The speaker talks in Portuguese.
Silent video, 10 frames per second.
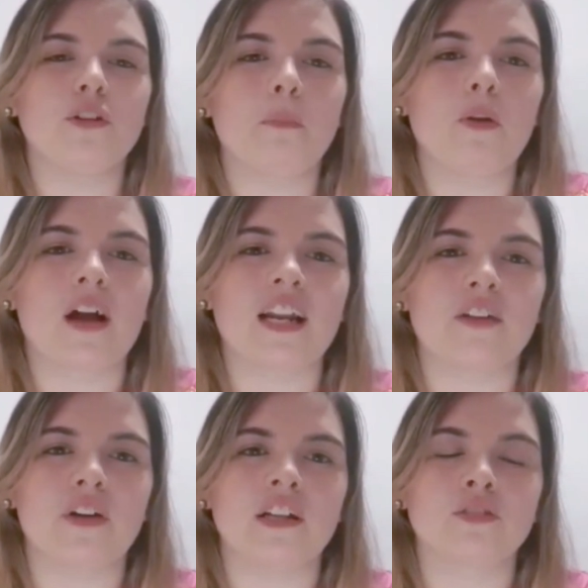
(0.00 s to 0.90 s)
pelo
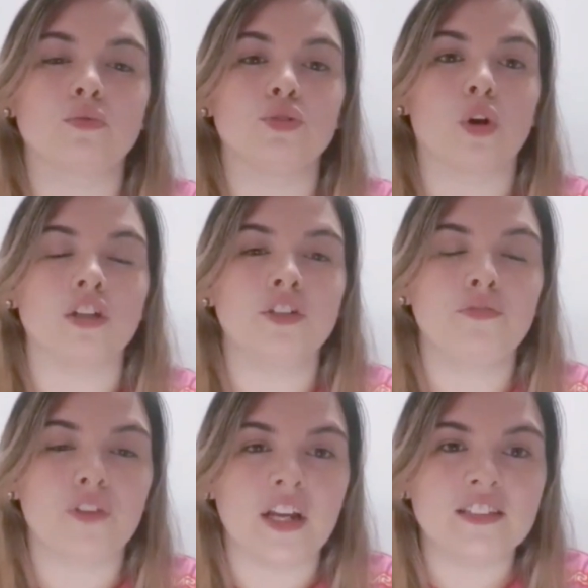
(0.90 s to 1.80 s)
carnavalesco Jorge
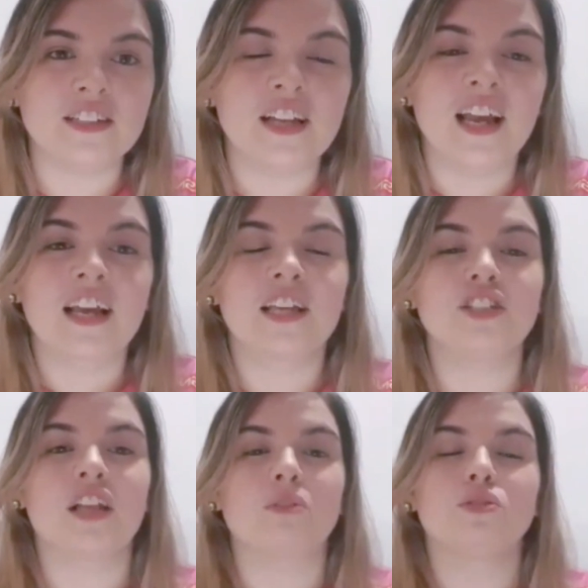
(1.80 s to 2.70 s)
Freitas, que
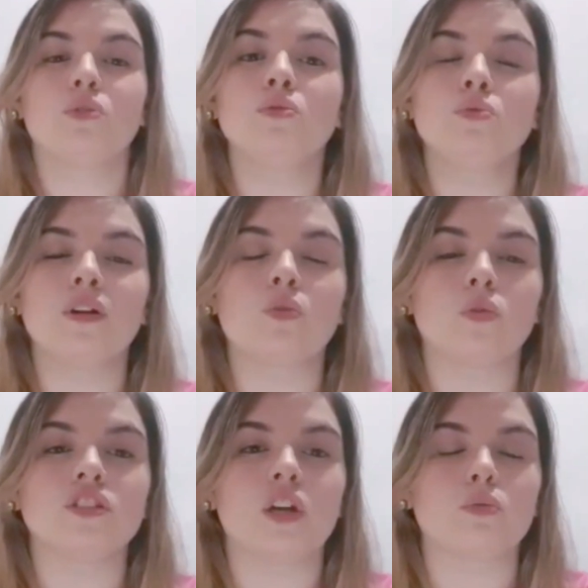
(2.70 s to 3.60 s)
está no segundo ano
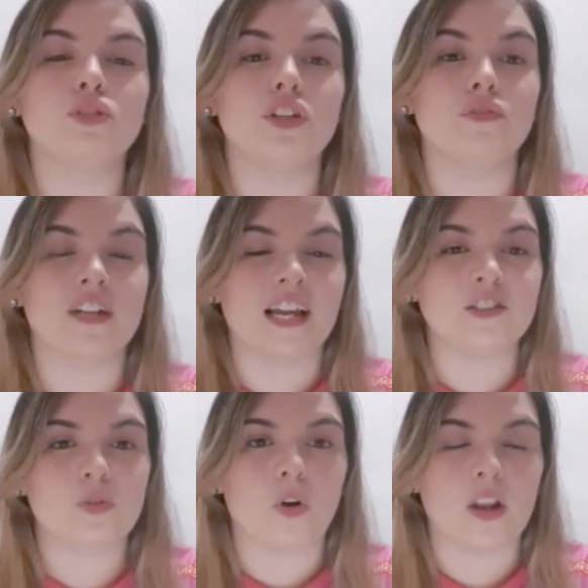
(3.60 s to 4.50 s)
consecutivo na
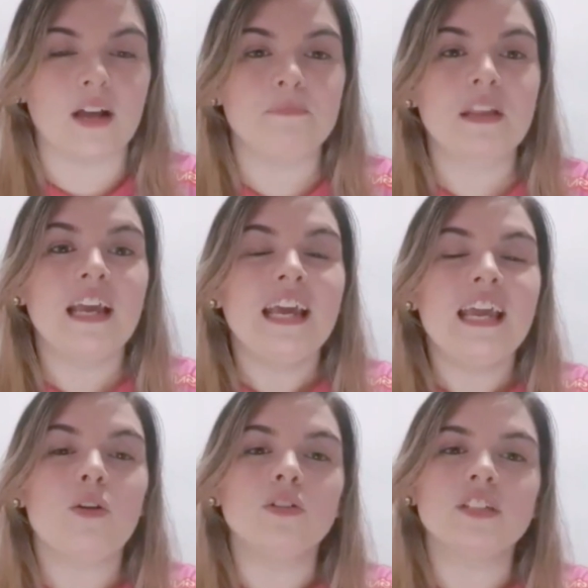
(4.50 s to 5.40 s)
escola,
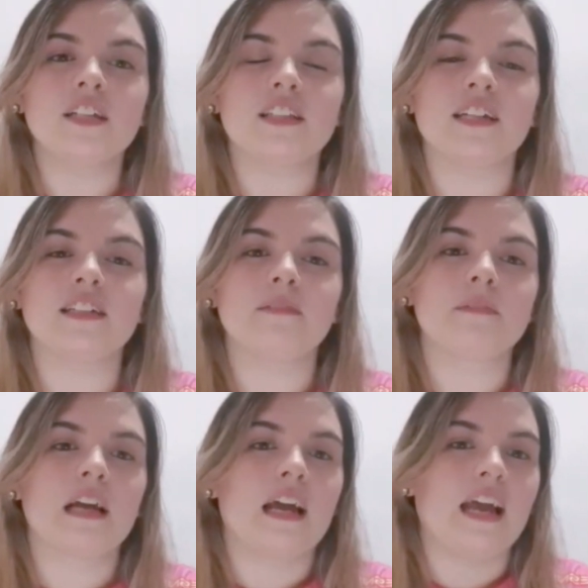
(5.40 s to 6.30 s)
e com certeza
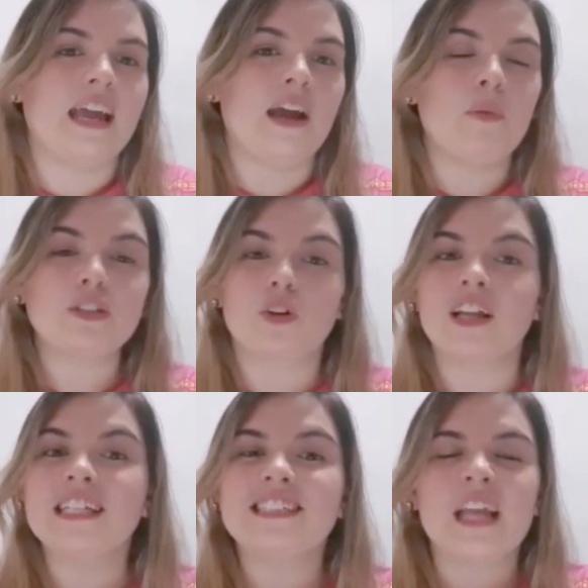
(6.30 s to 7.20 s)
é uma escola
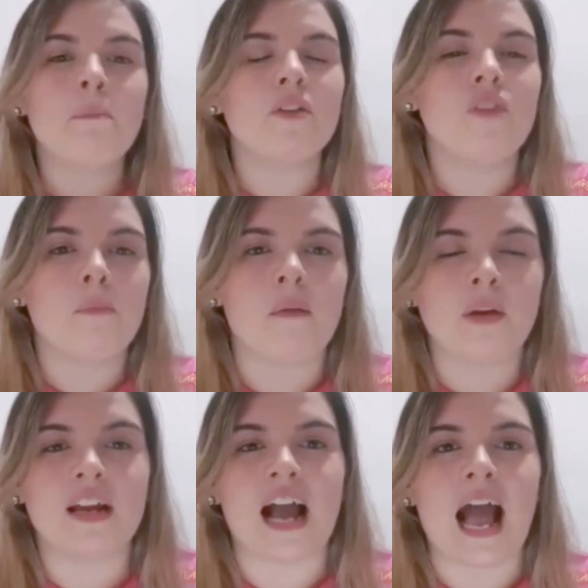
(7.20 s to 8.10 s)
que sempre vem para
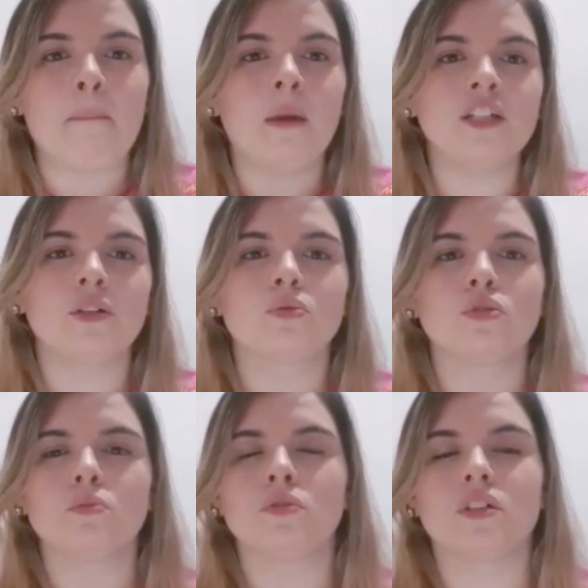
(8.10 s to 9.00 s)
brigar. A Mancha, nos
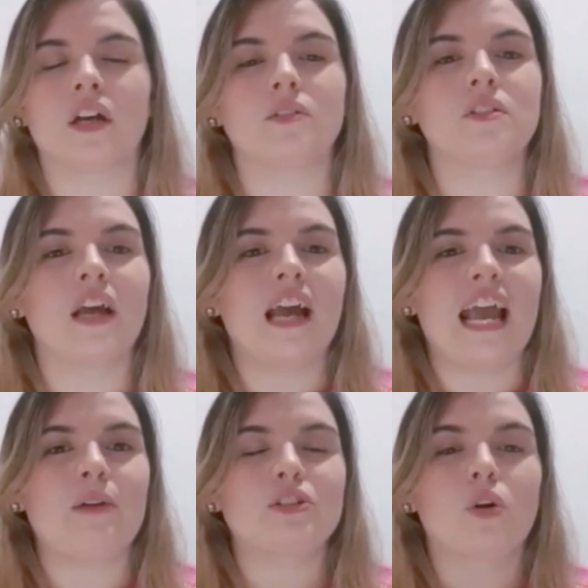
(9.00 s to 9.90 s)
últimos anos,
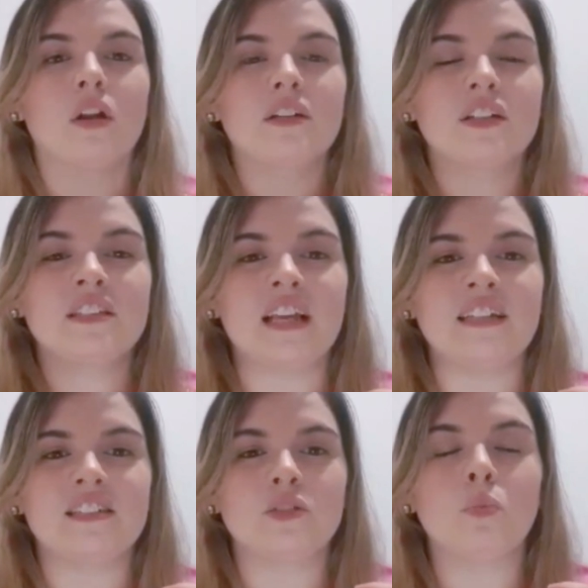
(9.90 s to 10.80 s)
é uma escola que tem
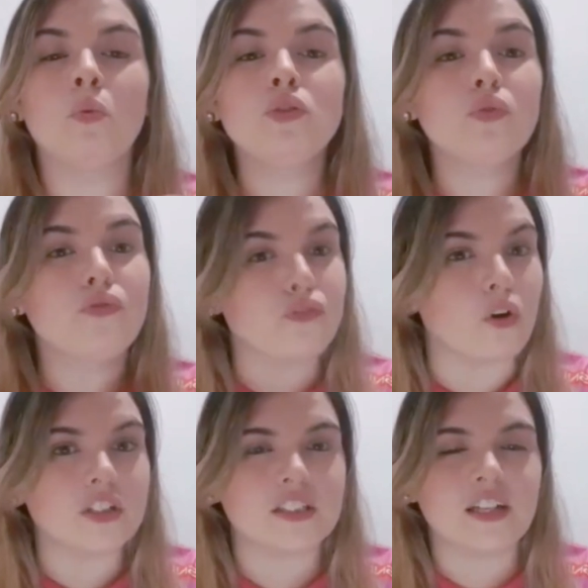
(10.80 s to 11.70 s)
sido muito
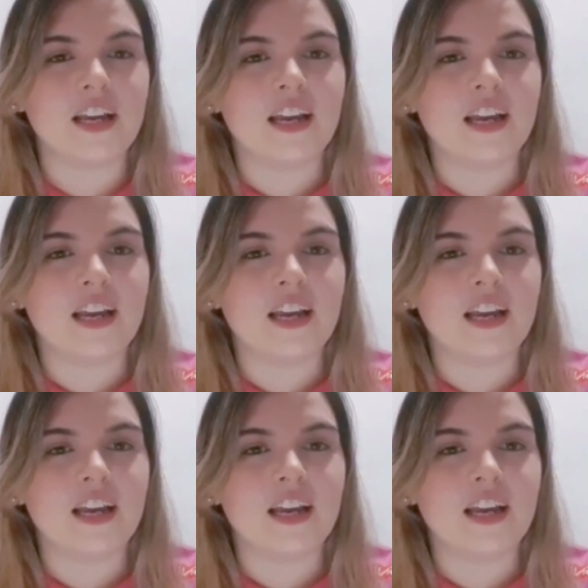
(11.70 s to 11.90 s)
forte